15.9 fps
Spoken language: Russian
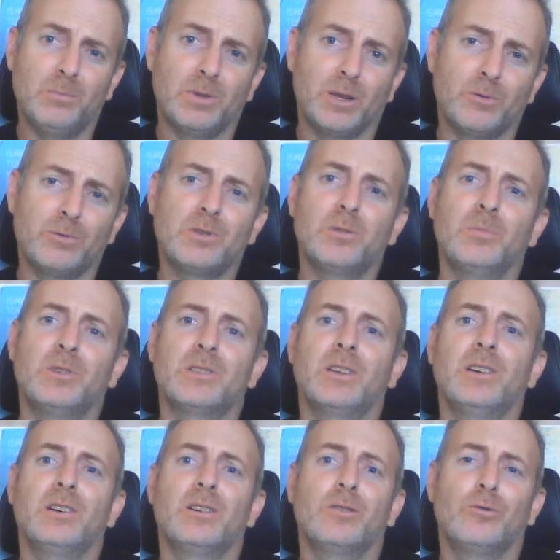белорусским
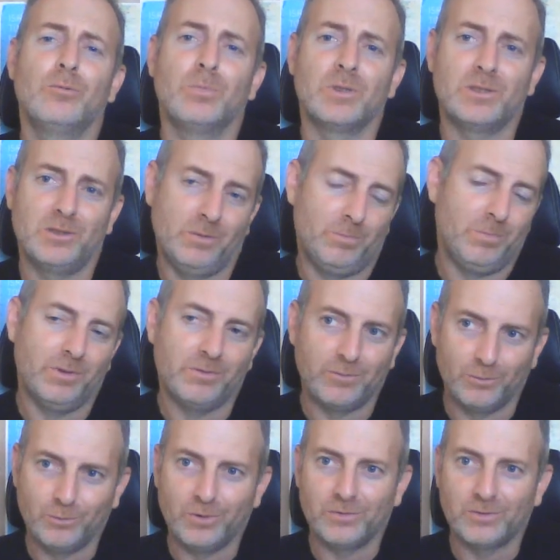лесорером, грубо
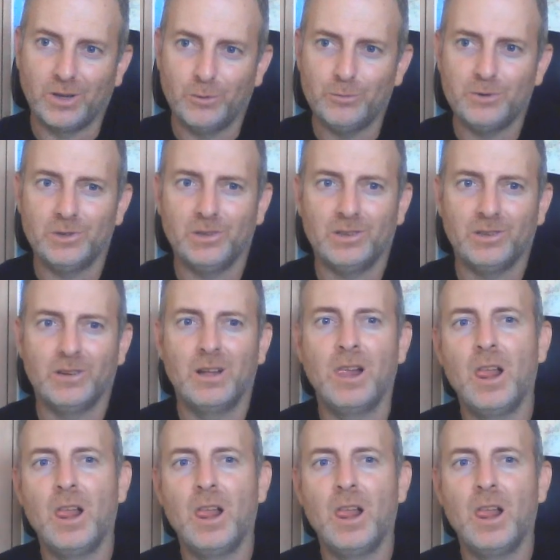отцепив руки в наручники,